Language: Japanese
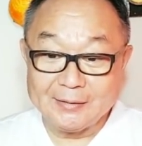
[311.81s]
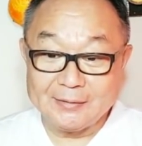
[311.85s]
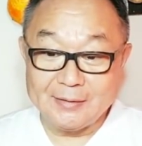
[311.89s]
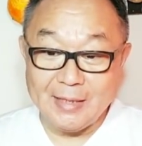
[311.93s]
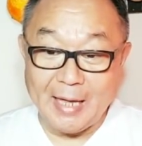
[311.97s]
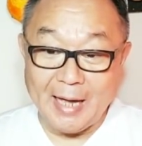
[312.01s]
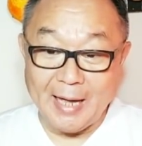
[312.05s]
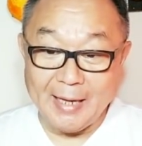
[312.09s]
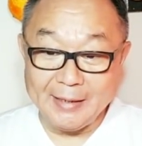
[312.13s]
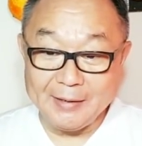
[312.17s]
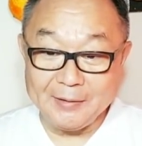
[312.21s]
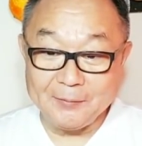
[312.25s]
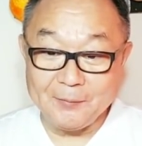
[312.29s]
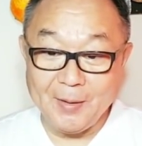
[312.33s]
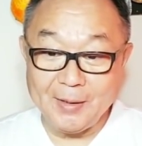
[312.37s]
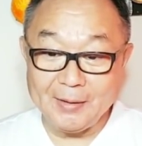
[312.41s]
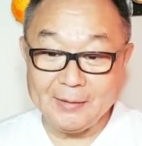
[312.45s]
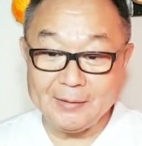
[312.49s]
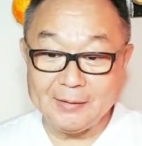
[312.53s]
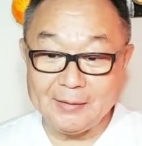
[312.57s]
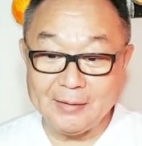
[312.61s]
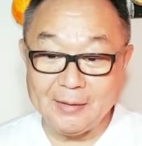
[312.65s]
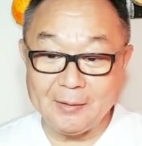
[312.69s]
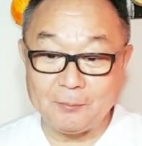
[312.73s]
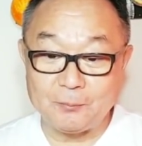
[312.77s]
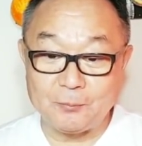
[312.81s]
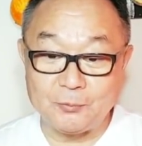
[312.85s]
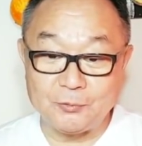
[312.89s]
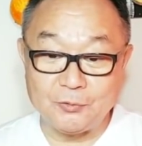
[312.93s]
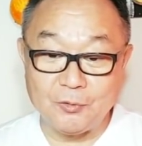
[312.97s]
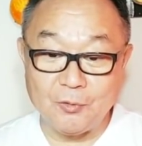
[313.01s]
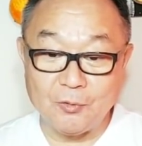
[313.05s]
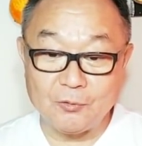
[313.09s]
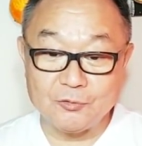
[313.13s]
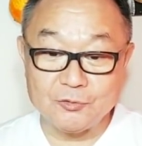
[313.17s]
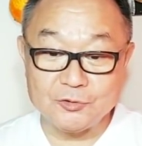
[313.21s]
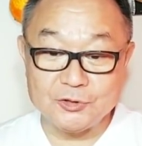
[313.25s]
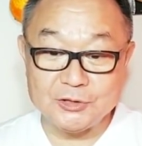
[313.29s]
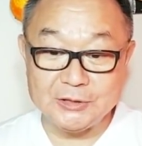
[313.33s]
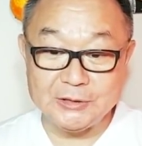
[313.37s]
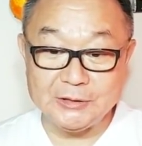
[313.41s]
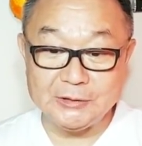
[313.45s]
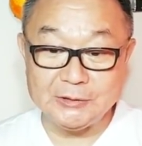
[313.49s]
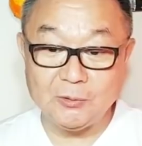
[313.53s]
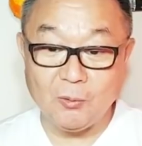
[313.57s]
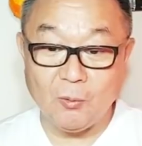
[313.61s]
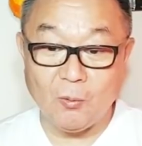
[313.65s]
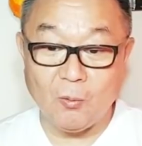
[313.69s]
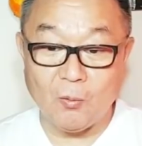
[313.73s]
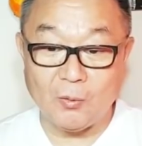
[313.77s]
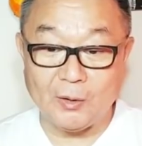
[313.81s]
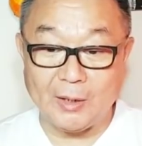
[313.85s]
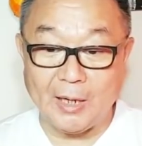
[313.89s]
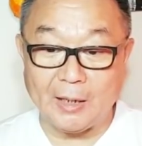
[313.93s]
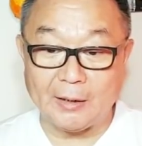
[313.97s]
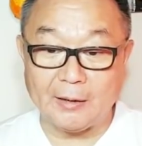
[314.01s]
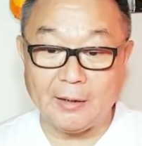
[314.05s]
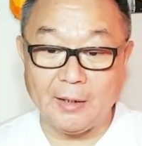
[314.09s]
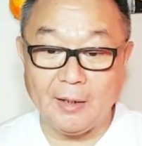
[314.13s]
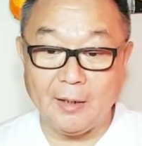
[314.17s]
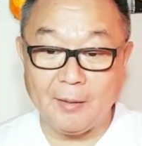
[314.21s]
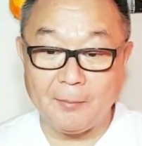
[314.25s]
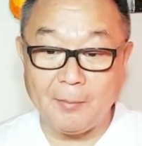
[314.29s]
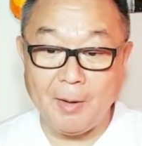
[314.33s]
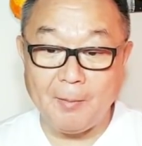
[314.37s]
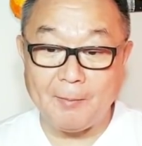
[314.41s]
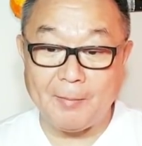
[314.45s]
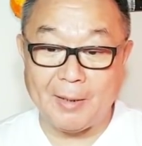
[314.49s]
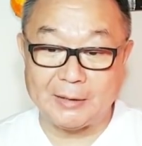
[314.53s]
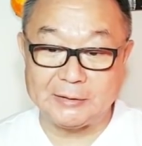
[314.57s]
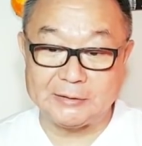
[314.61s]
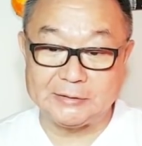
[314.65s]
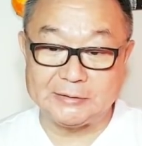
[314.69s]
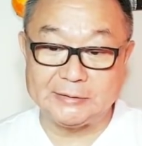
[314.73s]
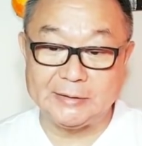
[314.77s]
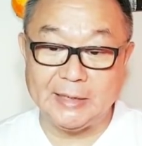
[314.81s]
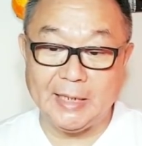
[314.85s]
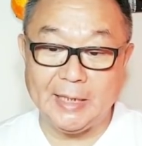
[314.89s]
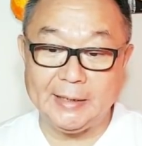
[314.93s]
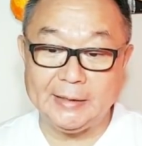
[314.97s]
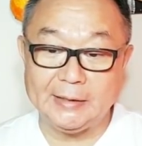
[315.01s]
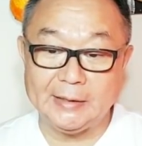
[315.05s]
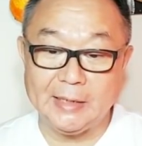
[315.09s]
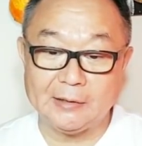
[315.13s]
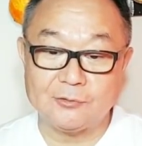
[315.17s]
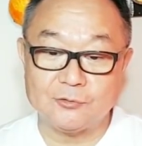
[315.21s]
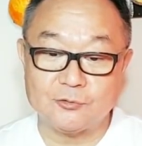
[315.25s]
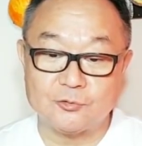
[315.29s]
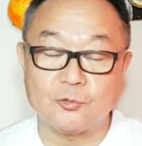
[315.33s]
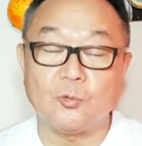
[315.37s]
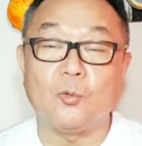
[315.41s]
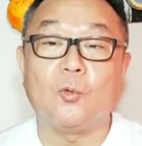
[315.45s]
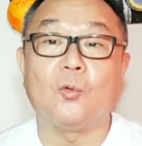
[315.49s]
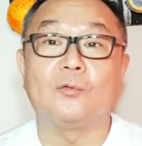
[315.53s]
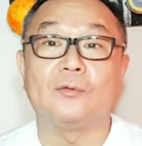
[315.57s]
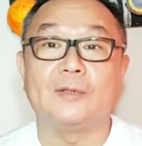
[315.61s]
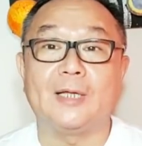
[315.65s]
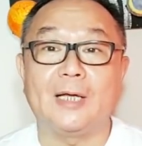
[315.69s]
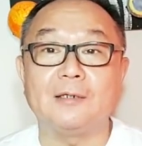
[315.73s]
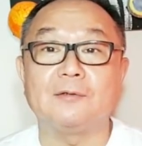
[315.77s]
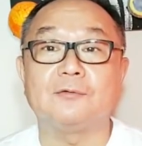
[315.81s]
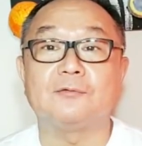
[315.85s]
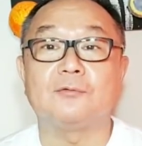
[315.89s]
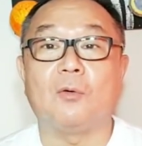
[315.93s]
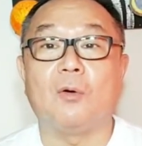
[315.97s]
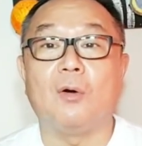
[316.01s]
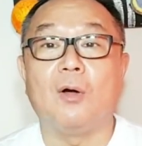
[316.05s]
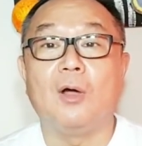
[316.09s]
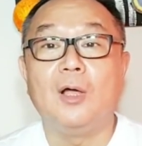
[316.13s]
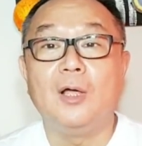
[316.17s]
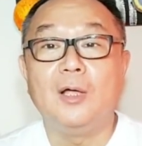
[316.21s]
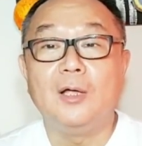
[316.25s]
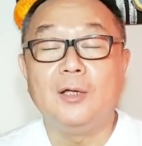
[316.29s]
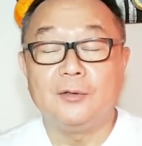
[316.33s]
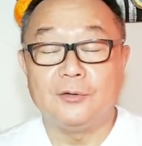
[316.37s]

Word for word: 台湾に武力侵攻をかければ間違いなくそうなると